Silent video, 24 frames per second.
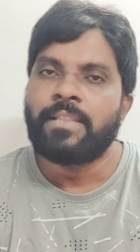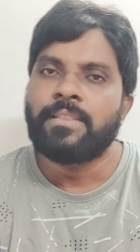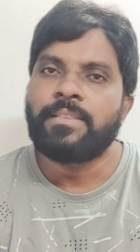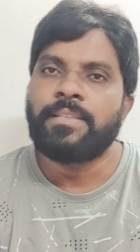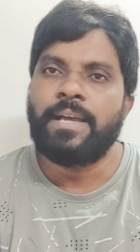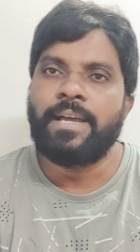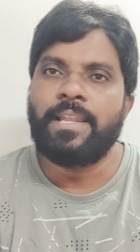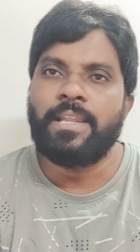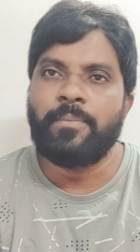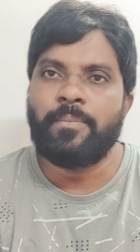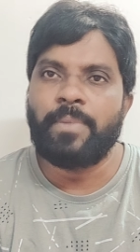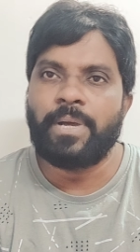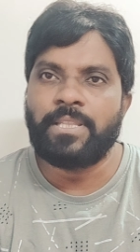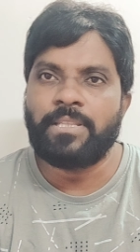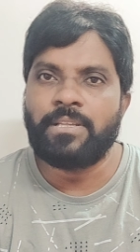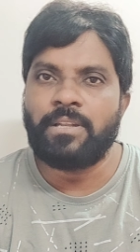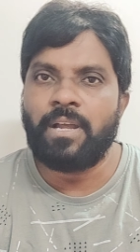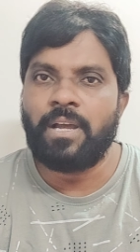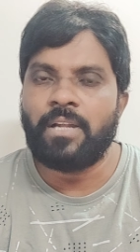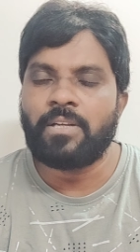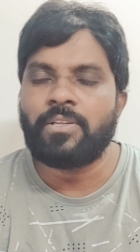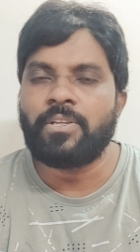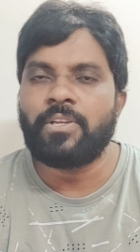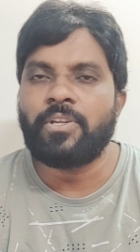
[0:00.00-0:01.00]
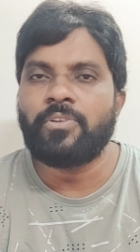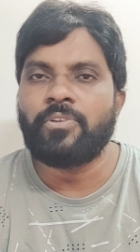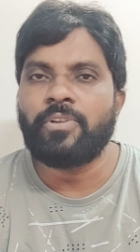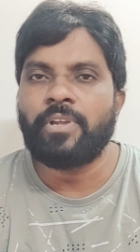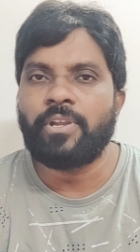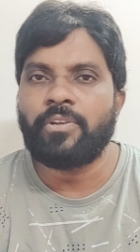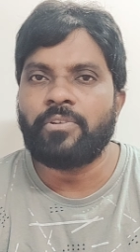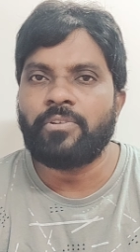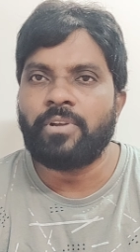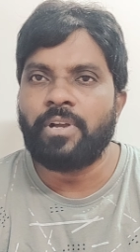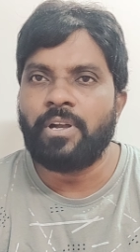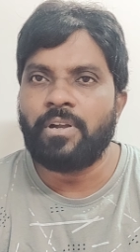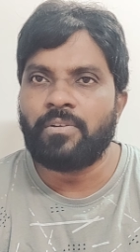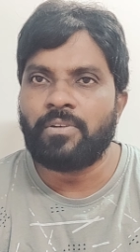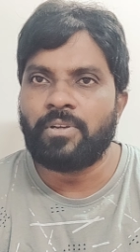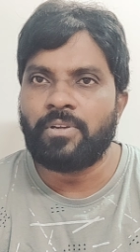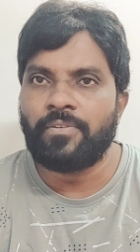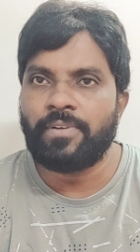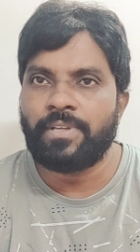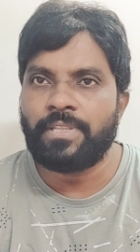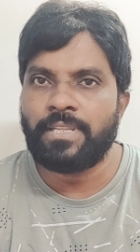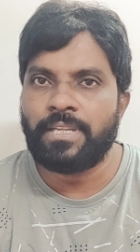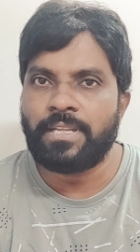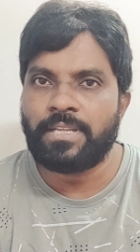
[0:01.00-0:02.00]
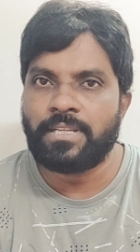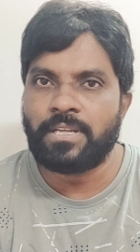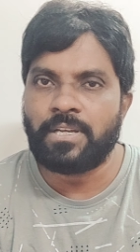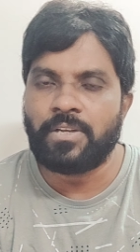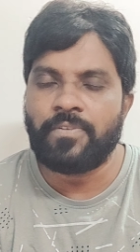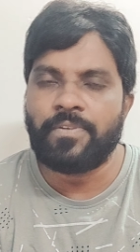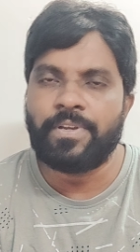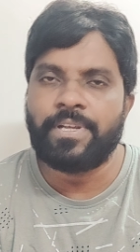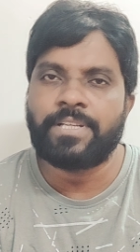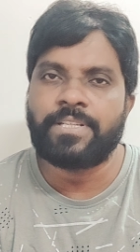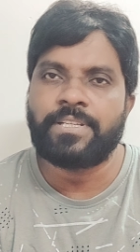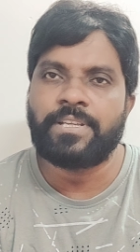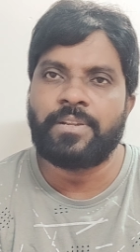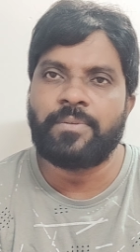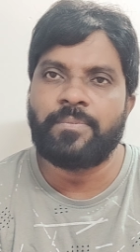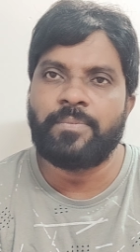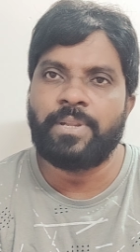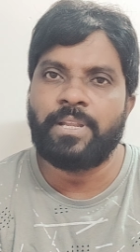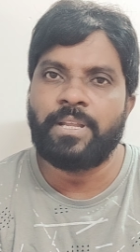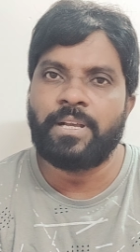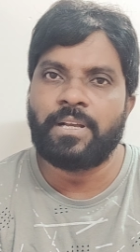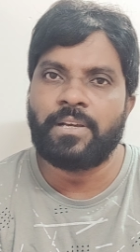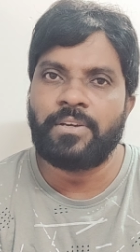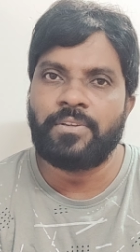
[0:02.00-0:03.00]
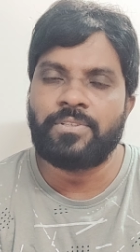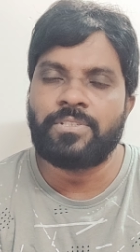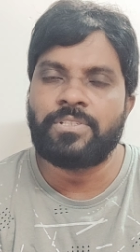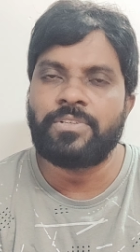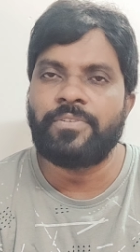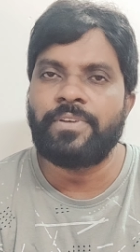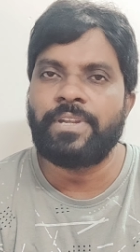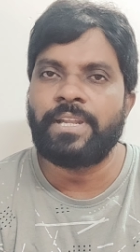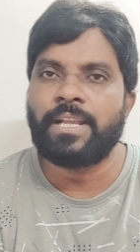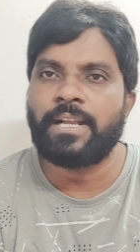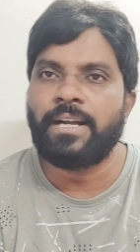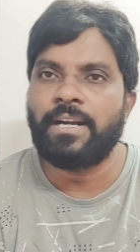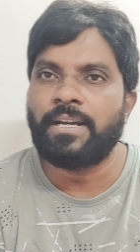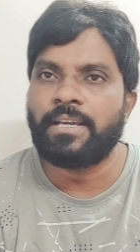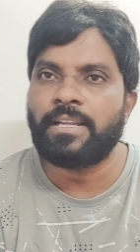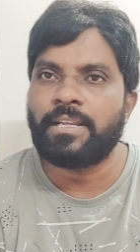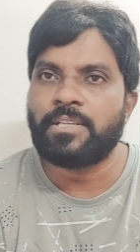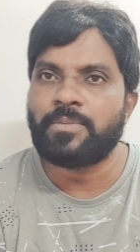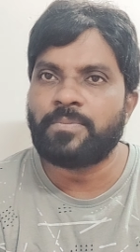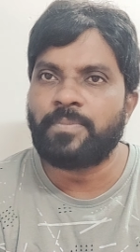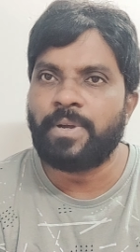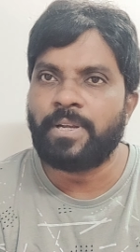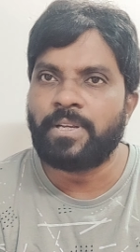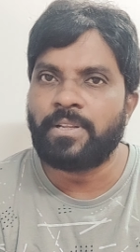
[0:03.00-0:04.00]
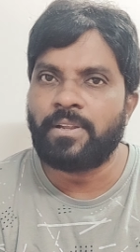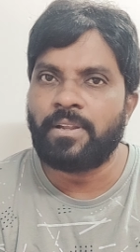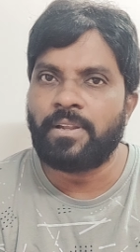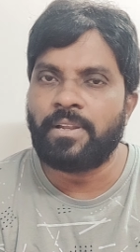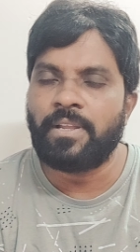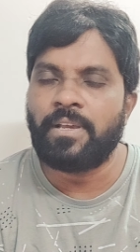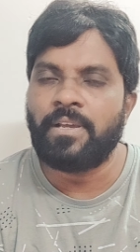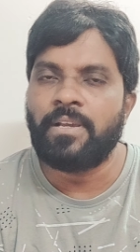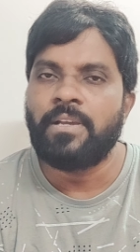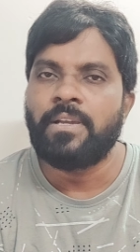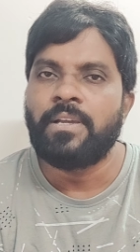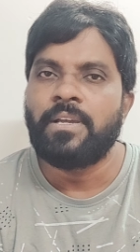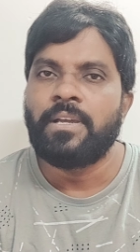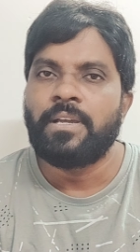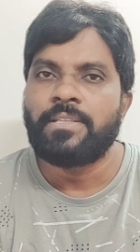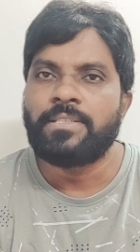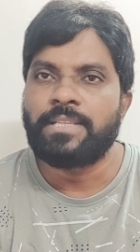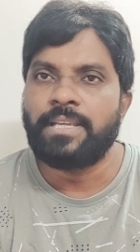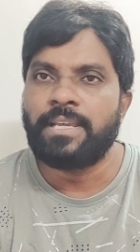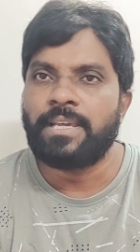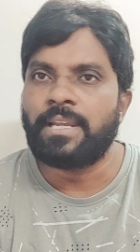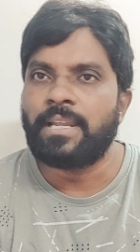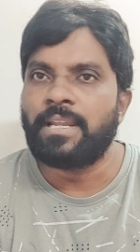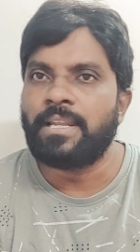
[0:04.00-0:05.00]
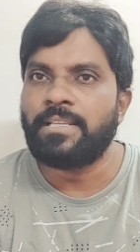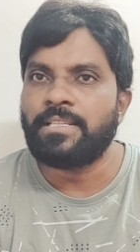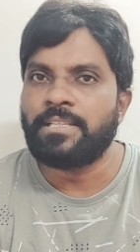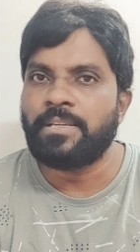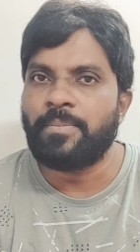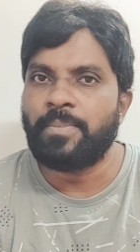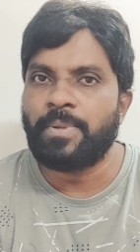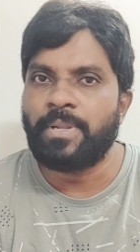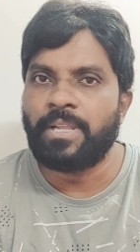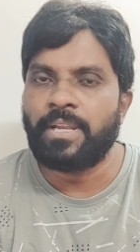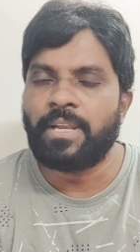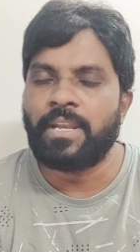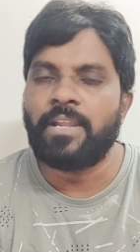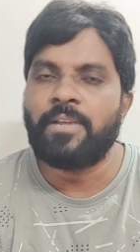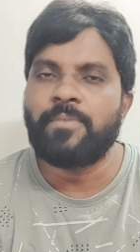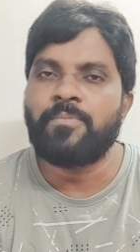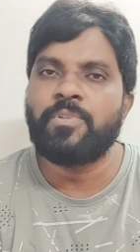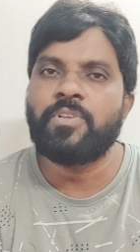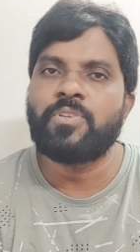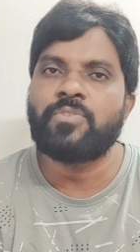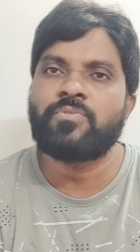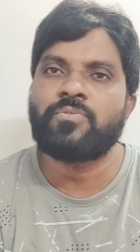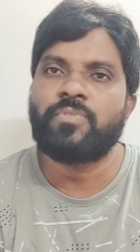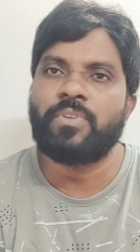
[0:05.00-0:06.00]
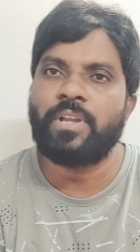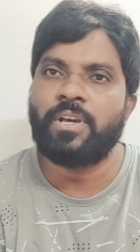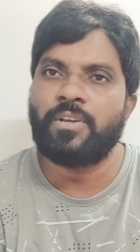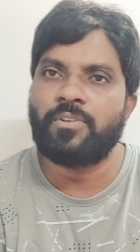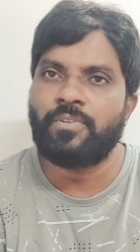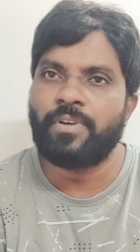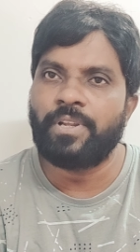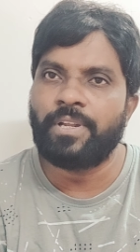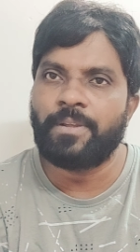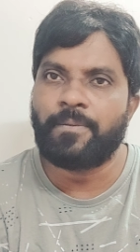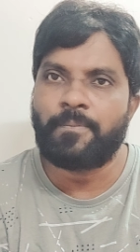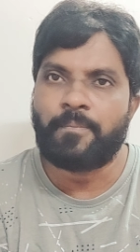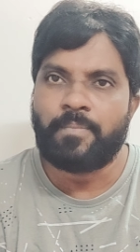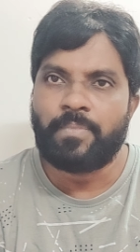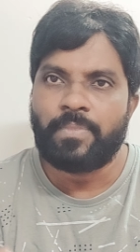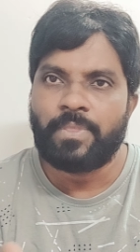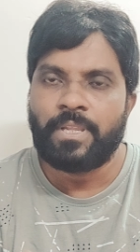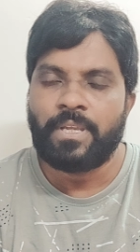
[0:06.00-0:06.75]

దాని మధ్యలో అటు ఇటు ఎటు కాకుండా వదిలేసినటువంటి షర్మిల గారు చివరి కాంగ్రెస్ పార్టీలో చేరాలని చెప్పి నిర్ణయం తీసుకున్నారు అని